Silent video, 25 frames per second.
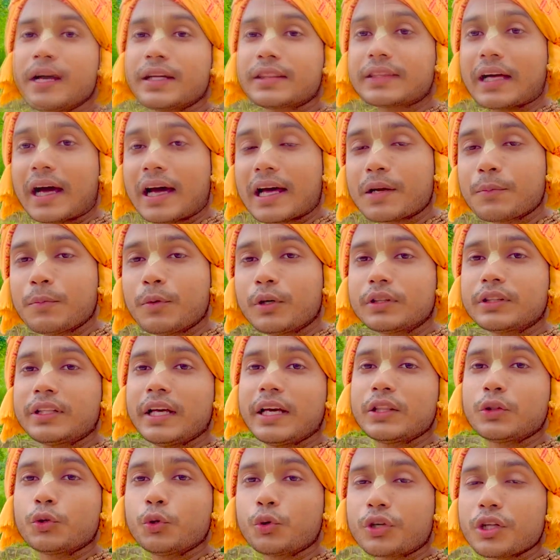তার মধ্যে
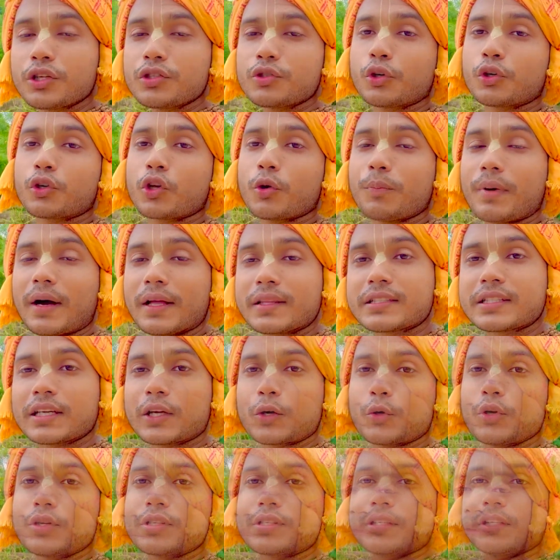দুটি ছোট বাচ্চা
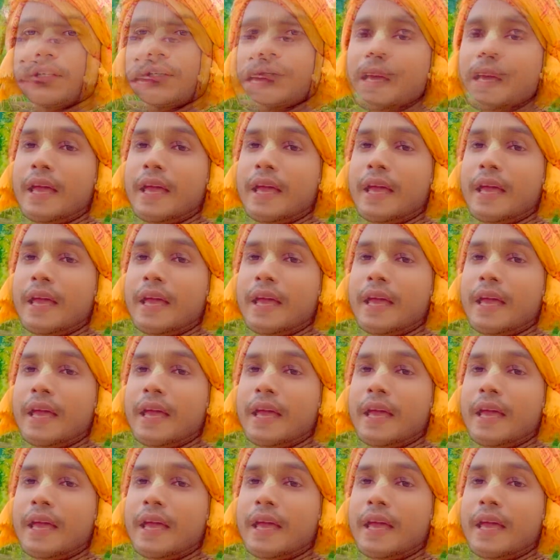রয়েছে